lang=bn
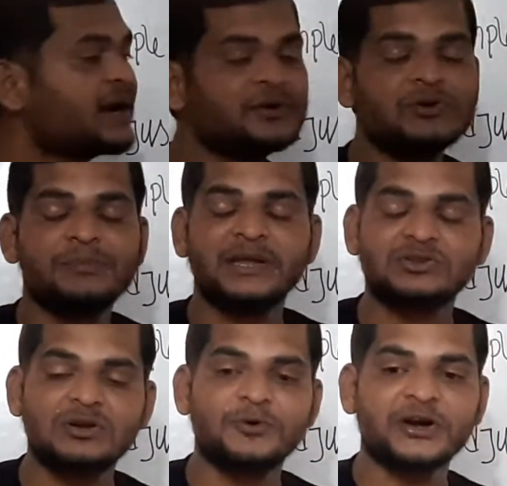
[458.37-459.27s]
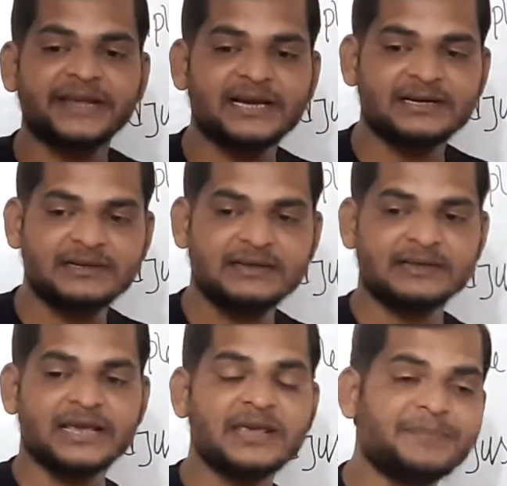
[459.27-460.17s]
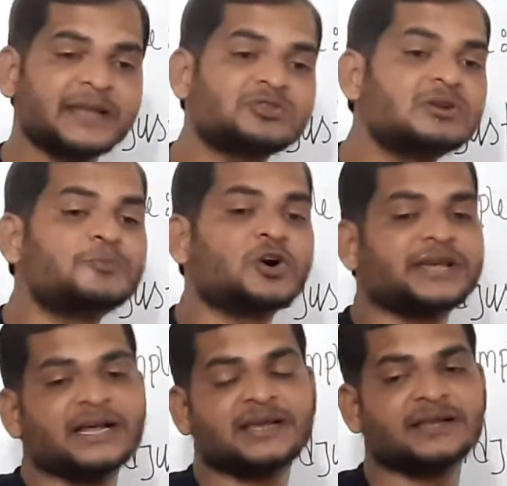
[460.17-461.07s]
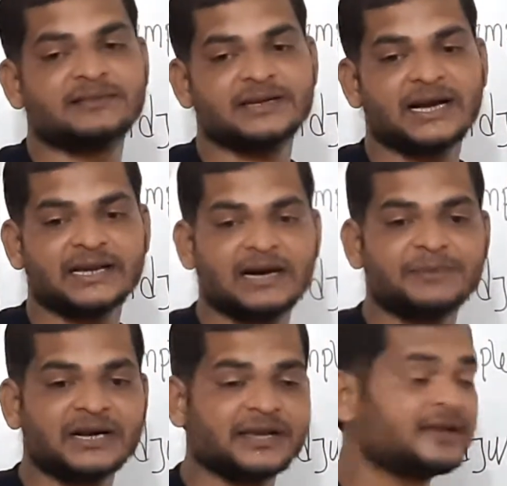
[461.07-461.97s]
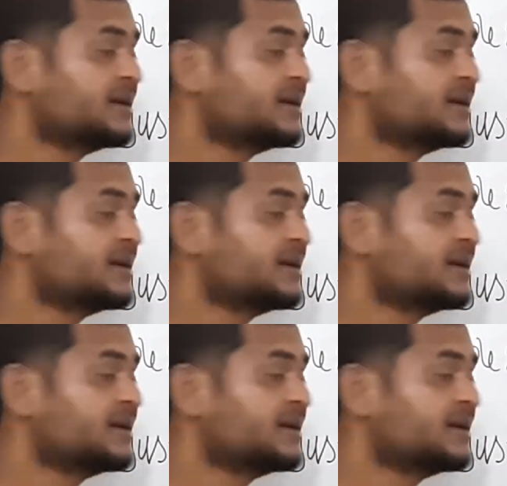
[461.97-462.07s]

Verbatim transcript: মানে হলো বেতন বকেয়া এই বেতন বকেয়ার ক্ষেত্রে আগে আমাকে